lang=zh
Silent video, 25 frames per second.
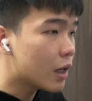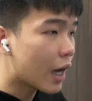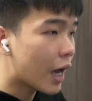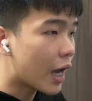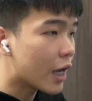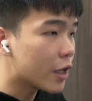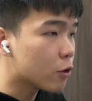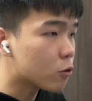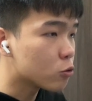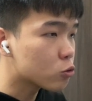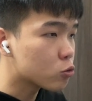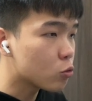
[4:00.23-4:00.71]

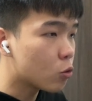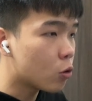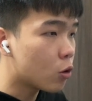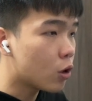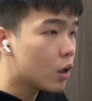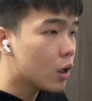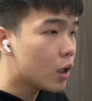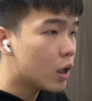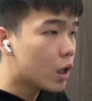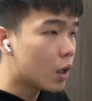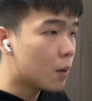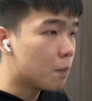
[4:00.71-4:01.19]
还有
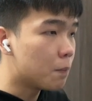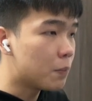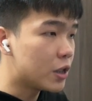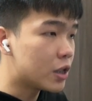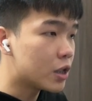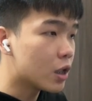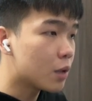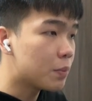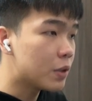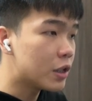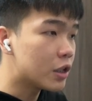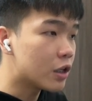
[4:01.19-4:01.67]
说嗯，比
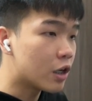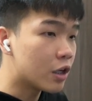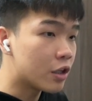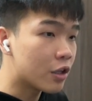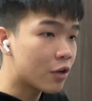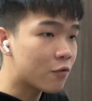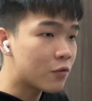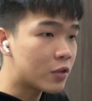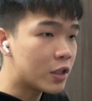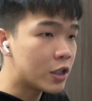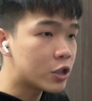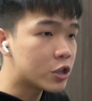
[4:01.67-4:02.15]
特币的 N
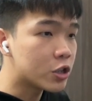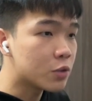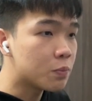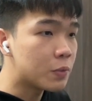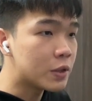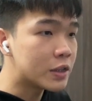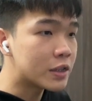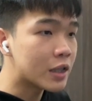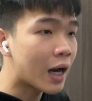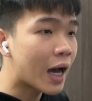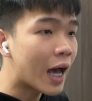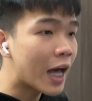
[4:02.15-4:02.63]
F T 是
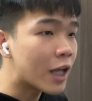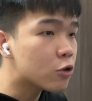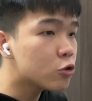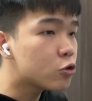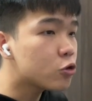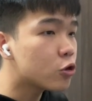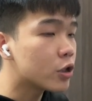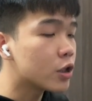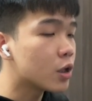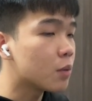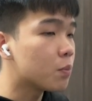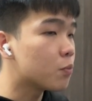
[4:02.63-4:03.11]
比较安
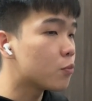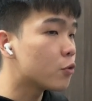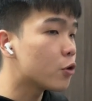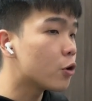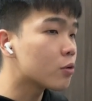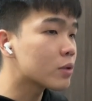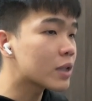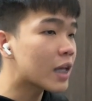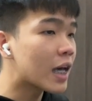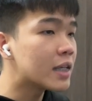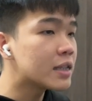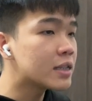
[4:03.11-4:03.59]
全的，不
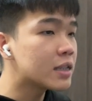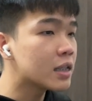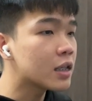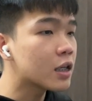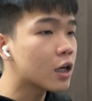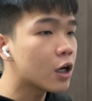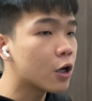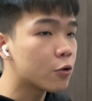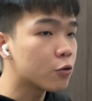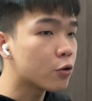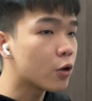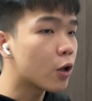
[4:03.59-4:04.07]
用担
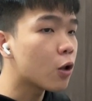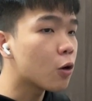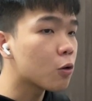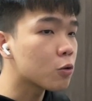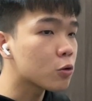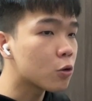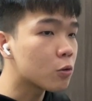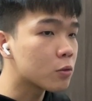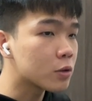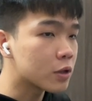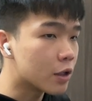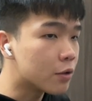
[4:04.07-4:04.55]
心合约漏
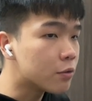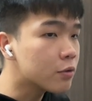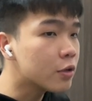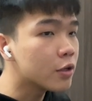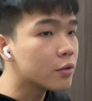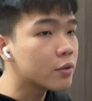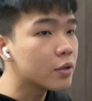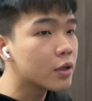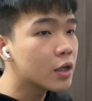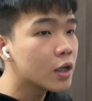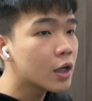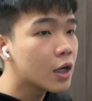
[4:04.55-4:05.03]
洞等
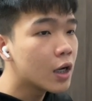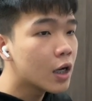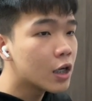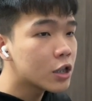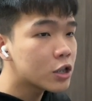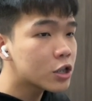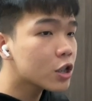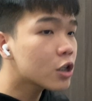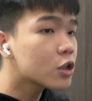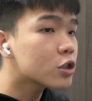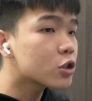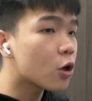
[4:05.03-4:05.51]
等的。
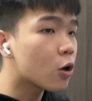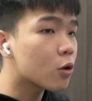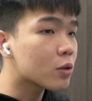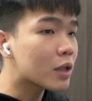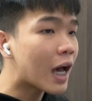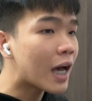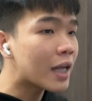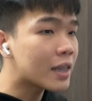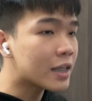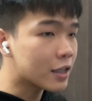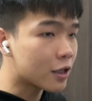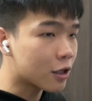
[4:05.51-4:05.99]
这个时候
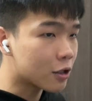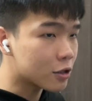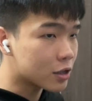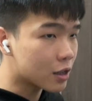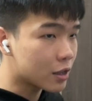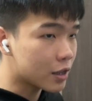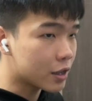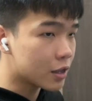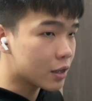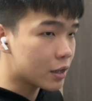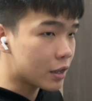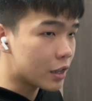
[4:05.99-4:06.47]
大家听到这
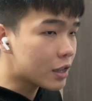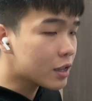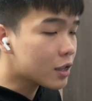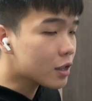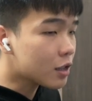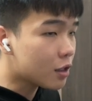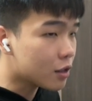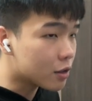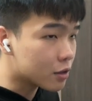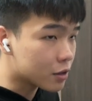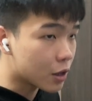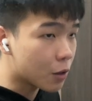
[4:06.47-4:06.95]
里，你
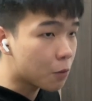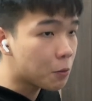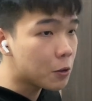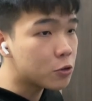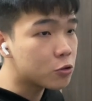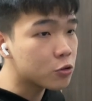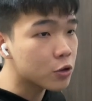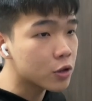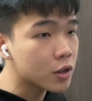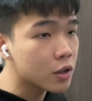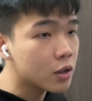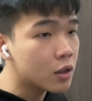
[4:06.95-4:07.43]
可能会
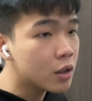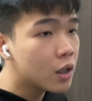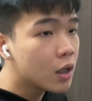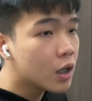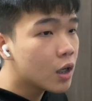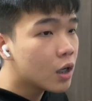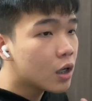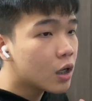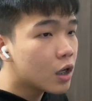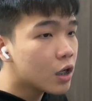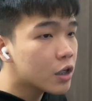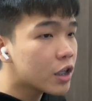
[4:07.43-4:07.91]
觉得
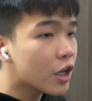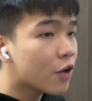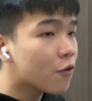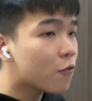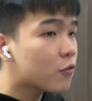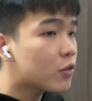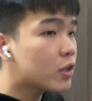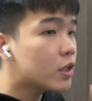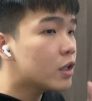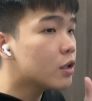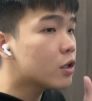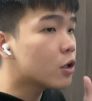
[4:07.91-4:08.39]
N
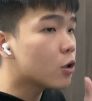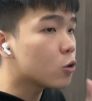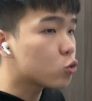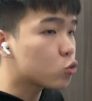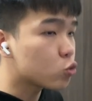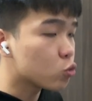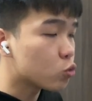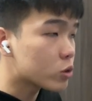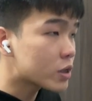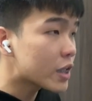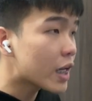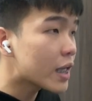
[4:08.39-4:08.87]
F T 的
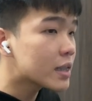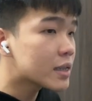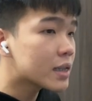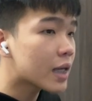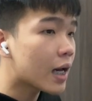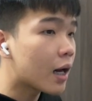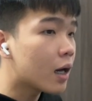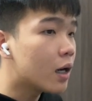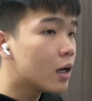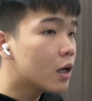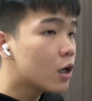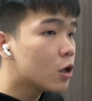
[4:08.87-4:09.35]
主战
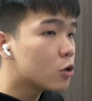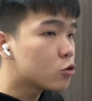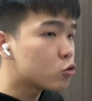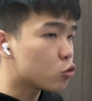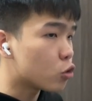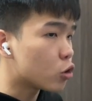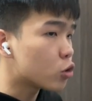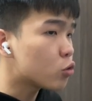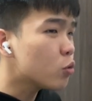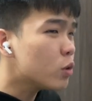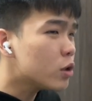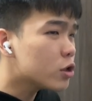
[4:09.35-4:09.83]
场
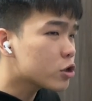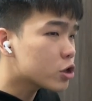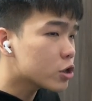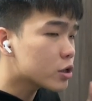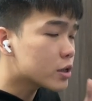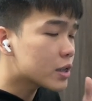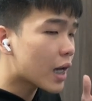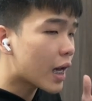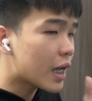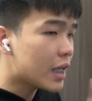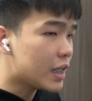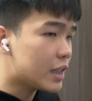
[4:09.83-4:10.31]
绝对是
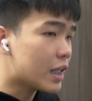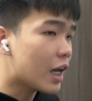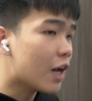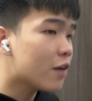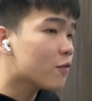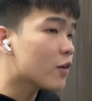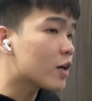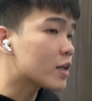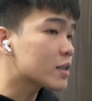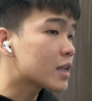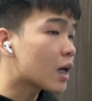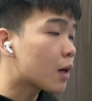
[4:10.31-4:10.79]
在以太
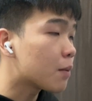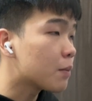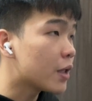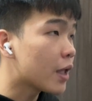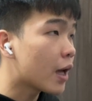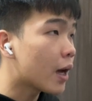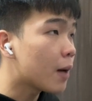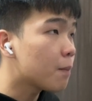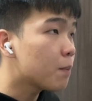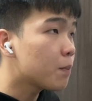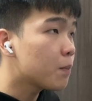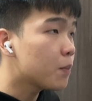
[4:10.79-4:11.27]
坊上
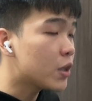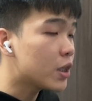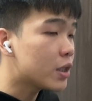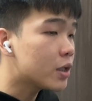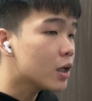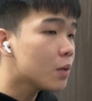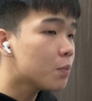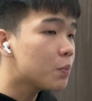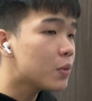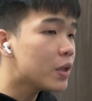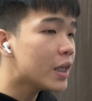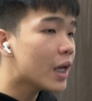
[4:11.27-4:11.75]
面啊，比
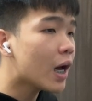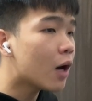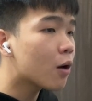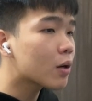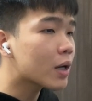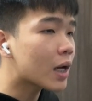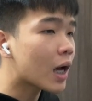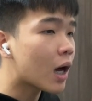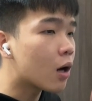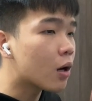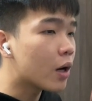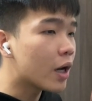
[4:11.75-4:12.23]
特币要
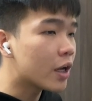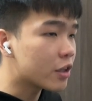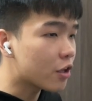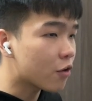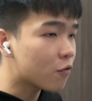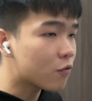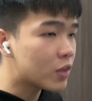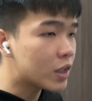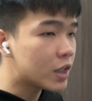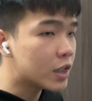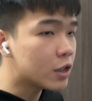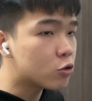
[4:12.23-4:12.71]
搞 N
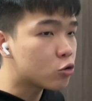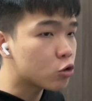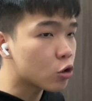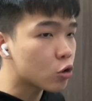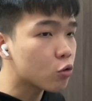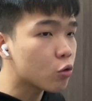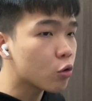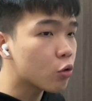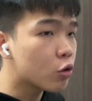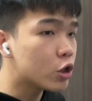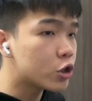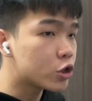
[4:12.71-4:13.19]
F T 绝
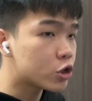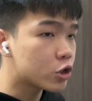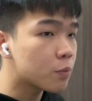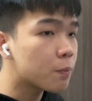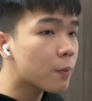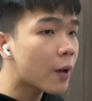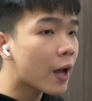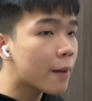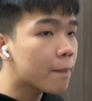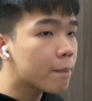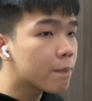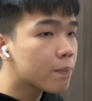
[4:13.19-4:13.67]
对会失
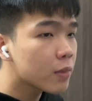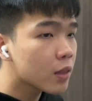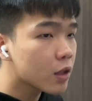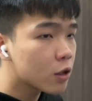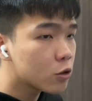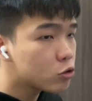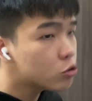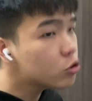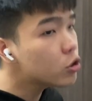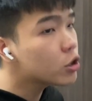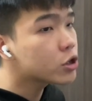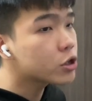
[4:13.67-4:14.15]
败。
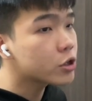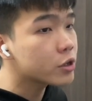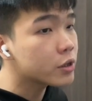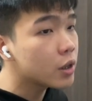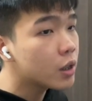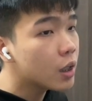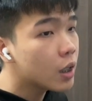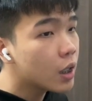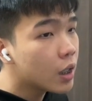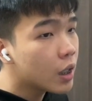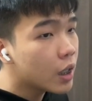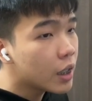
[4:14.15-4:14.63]
确实
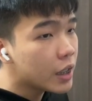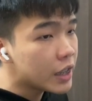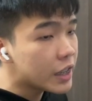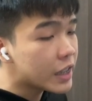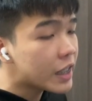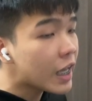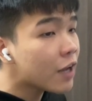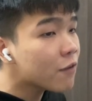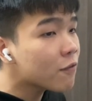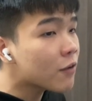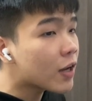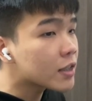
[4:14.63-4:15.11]
以
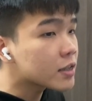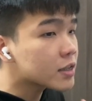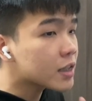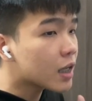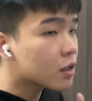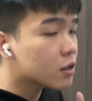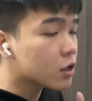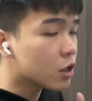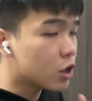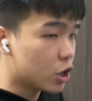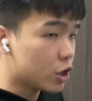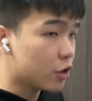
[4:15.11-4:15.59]
太坊
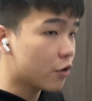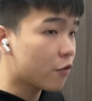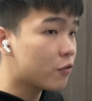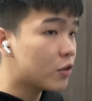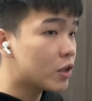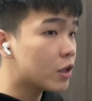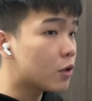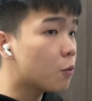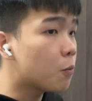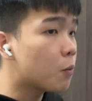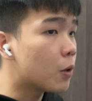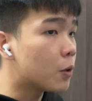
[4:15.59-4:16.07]
上的 N F
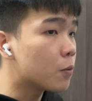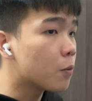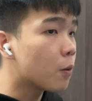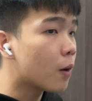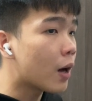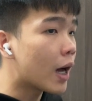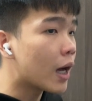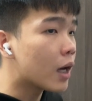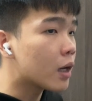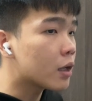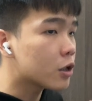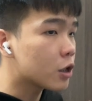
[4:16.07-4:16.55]
T 文
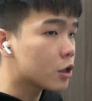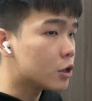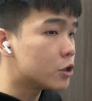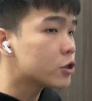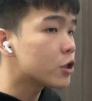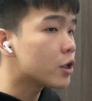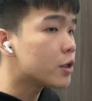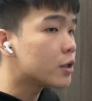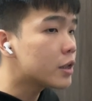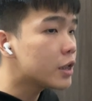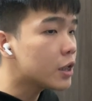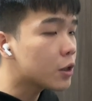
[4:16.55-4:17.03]
化根
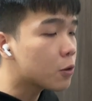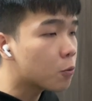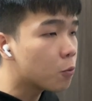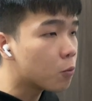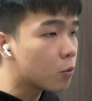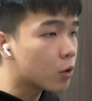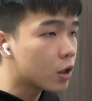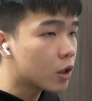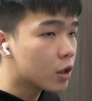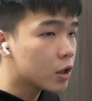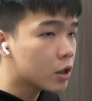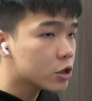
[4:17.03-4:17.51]
深蒂
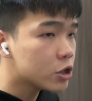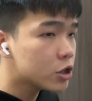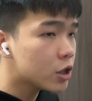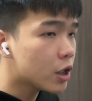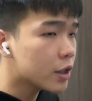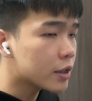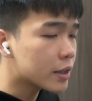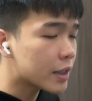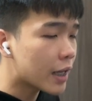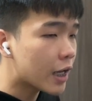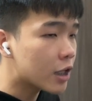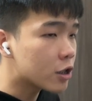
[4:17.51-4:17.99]
固了，是
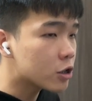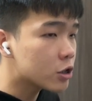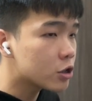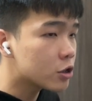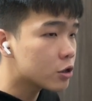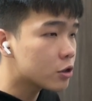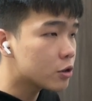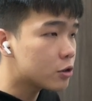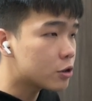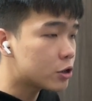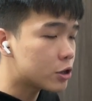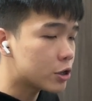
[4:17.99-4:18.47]
很难
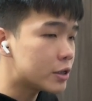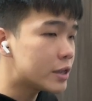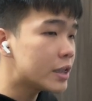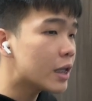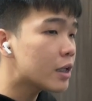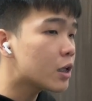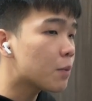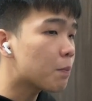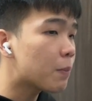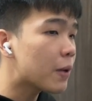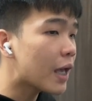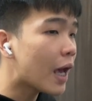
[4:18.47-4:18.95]
是直
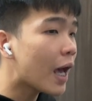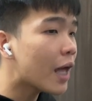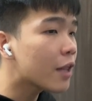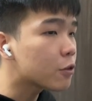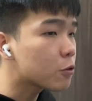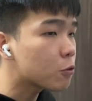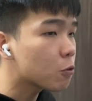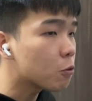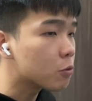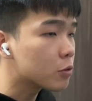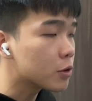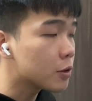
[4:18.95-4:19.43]
接的被
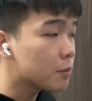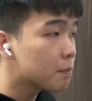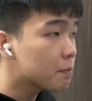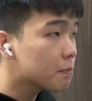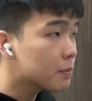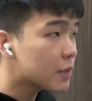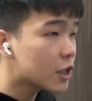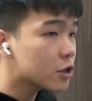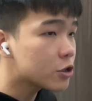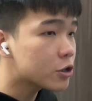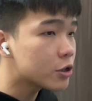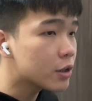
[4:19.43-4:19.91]
撼动的。
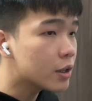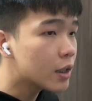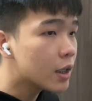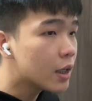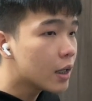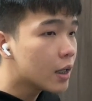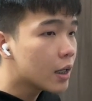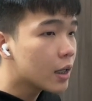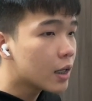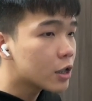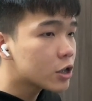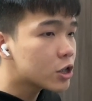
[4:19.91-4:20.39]
但是
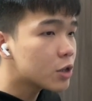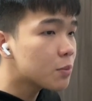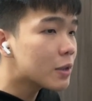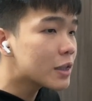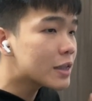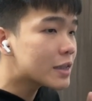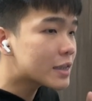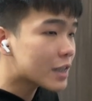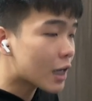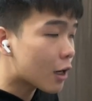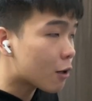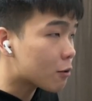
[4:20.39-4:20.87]
这么
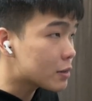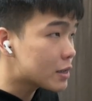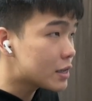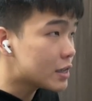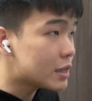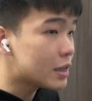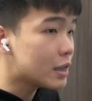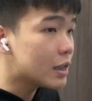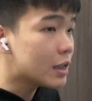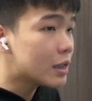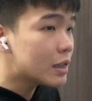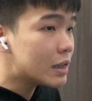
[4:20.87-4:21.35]
早
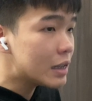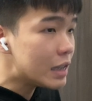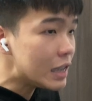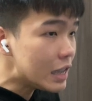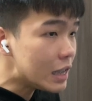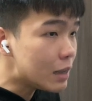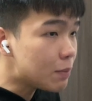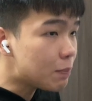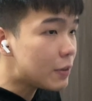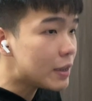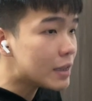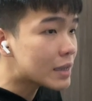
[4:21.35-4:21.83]
期
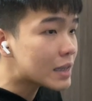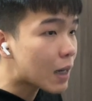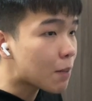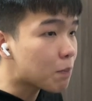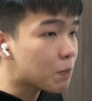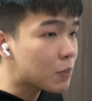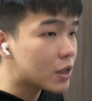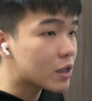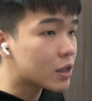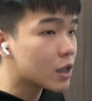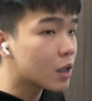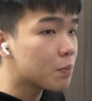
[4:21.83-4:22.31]
第一批在
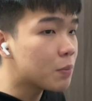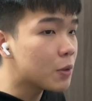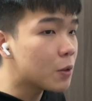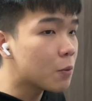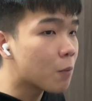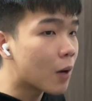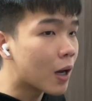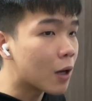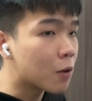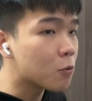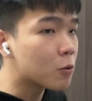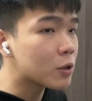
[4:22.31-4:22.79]
比特币
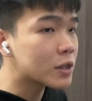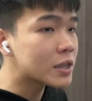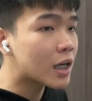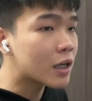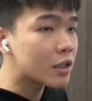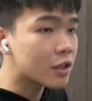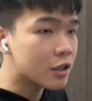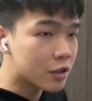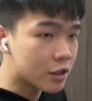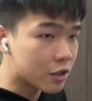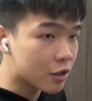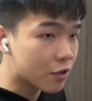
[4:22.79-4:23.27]
网络
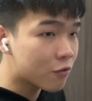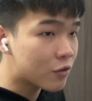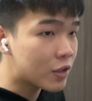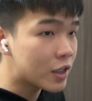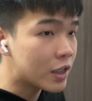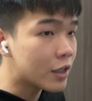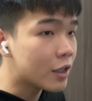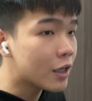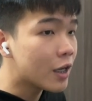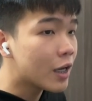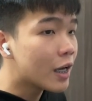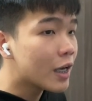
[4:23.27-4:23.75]
上的 N F
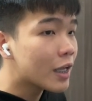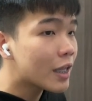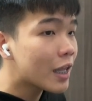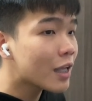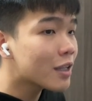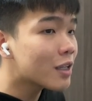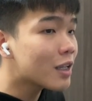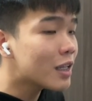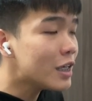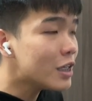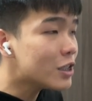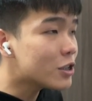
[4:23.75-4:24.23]
T，
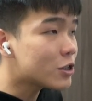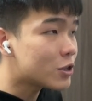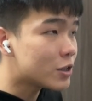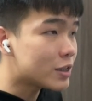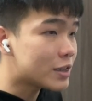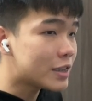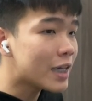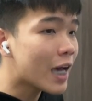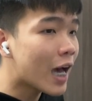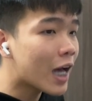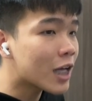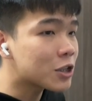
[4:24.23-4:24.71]
它的历史
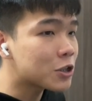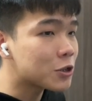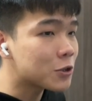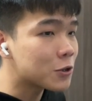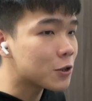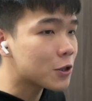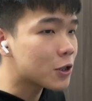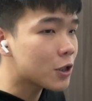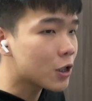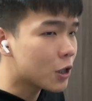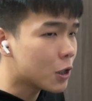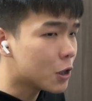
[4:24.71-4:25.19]
价
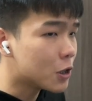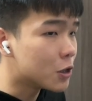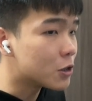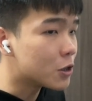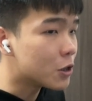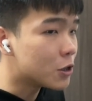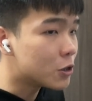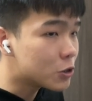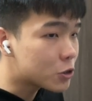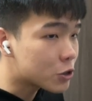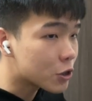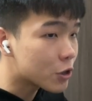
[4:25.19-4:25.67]
值可
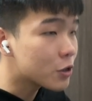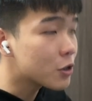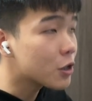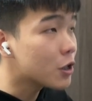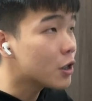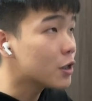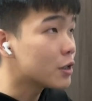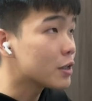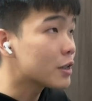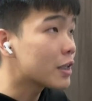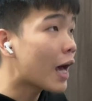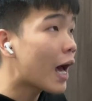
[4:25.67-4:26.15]
能真
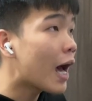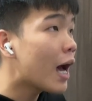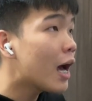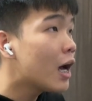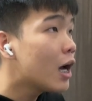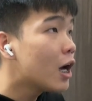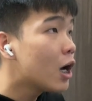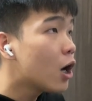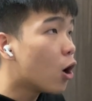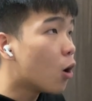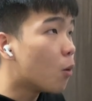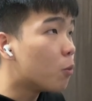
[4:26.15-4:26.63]
的很大。
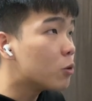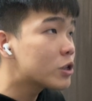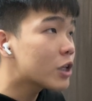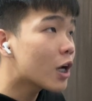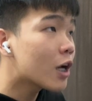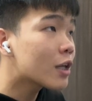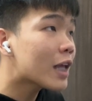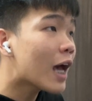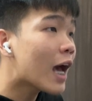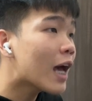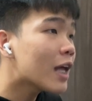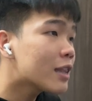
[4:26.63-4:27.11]
我不知
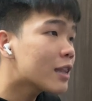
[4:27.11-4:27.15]
道大家